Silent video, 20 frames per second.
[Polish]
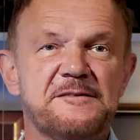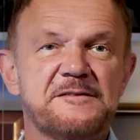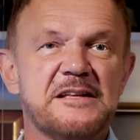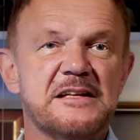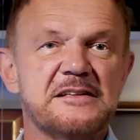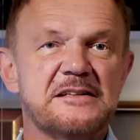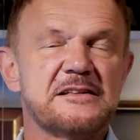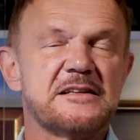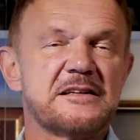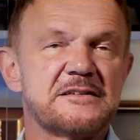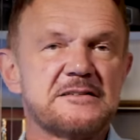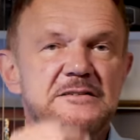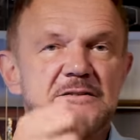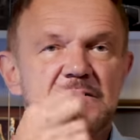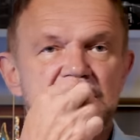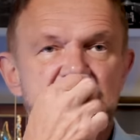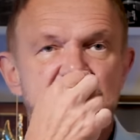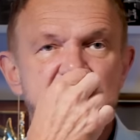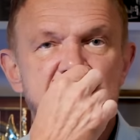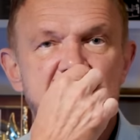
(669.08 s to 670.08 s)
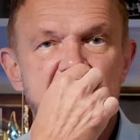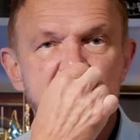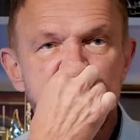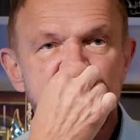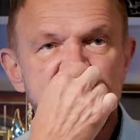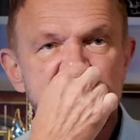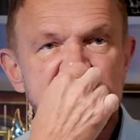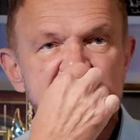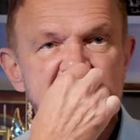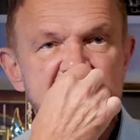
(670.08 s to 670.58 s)
wtedy też zrozumiałem, bo
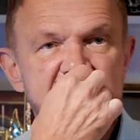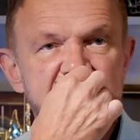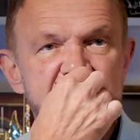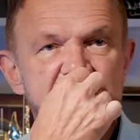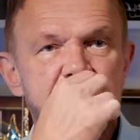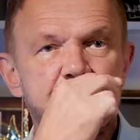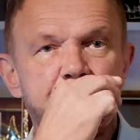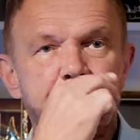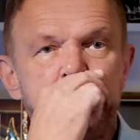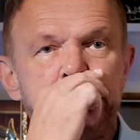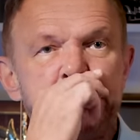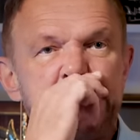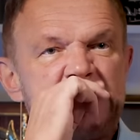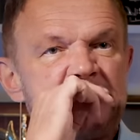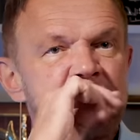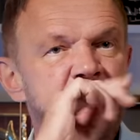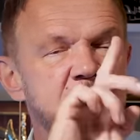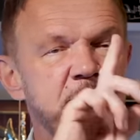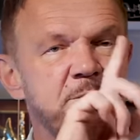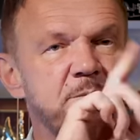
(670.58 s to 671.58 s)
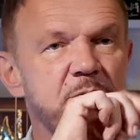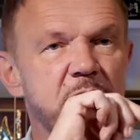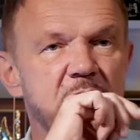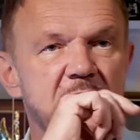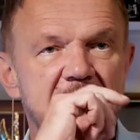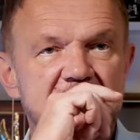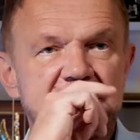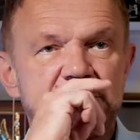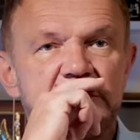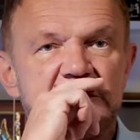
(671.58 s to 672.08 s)
wtedy już po, po
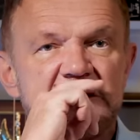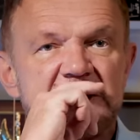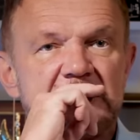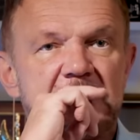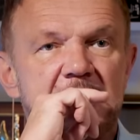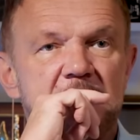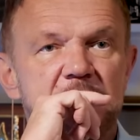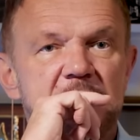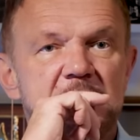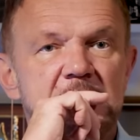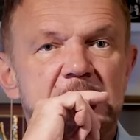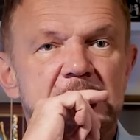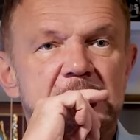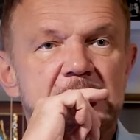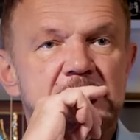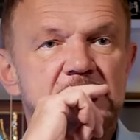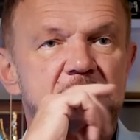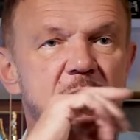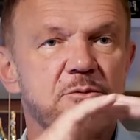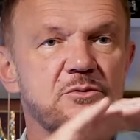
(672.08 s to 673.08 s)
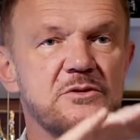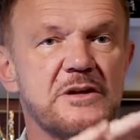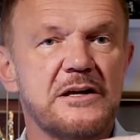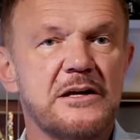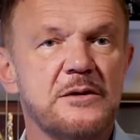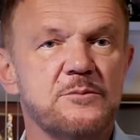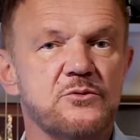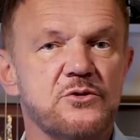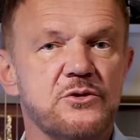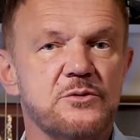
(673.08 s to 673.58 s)
Last Boy Scout, to był
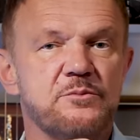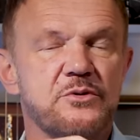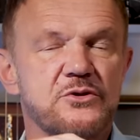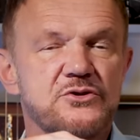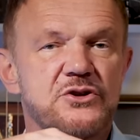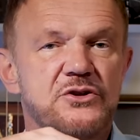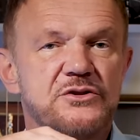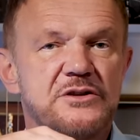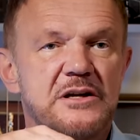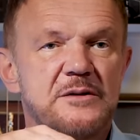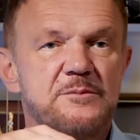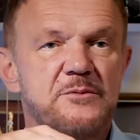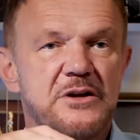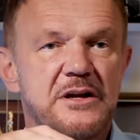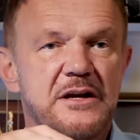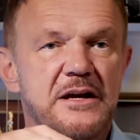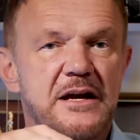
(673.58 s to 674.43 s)
taki mój początek mojej